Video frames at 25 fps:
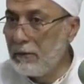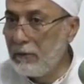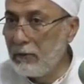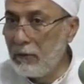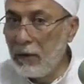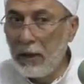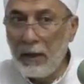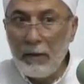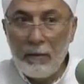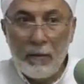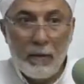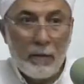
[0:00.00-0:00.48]

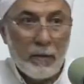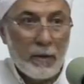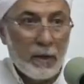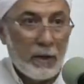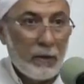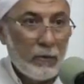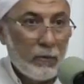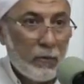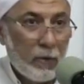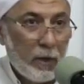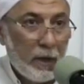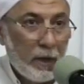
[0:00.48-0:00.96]
ولا
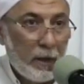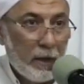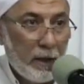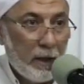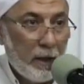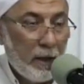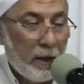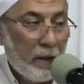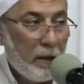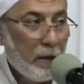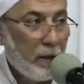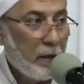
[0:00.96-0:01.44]
ممكن نقول ان
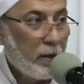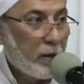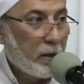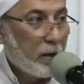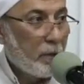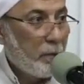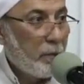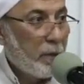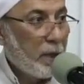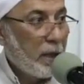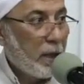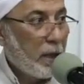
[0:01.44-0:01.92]
ايه
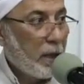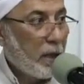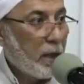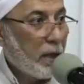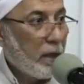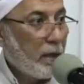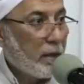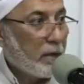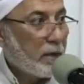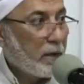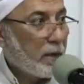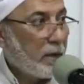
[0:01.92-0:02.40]
ربنا لا
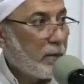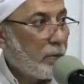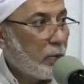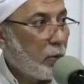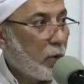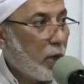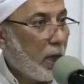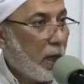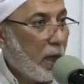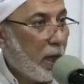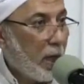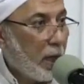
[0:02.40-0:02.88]
يظلم
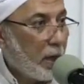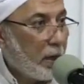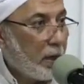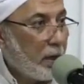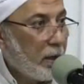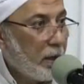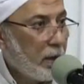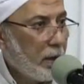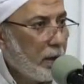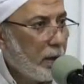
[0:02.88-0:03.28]
احد